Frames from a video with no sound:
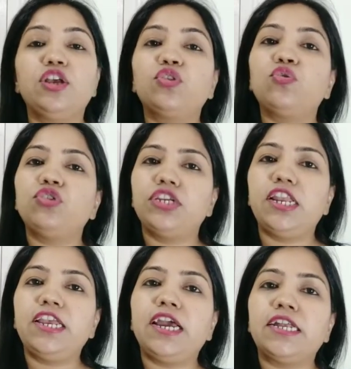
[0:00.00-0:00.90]
तो
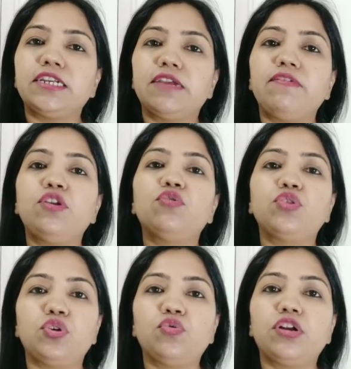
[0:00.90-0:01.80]
चलिए आज के वीडियो को
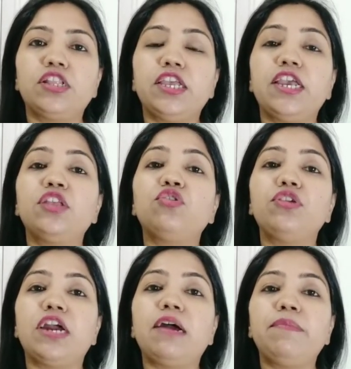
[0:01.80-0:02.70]
शुरू करते हैं तो
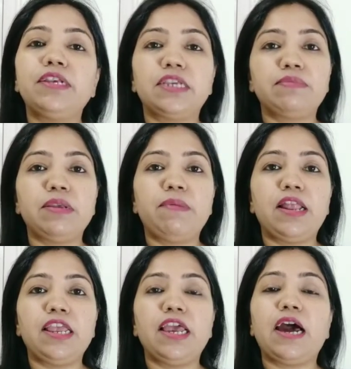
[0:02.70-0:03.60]
यहाँ पे सबसे
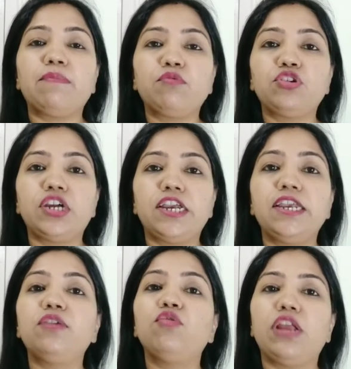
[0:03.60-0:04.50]
पहले आपको
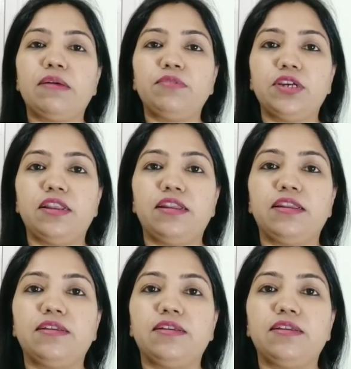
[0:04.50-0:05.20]
चाहिए गुलाब जल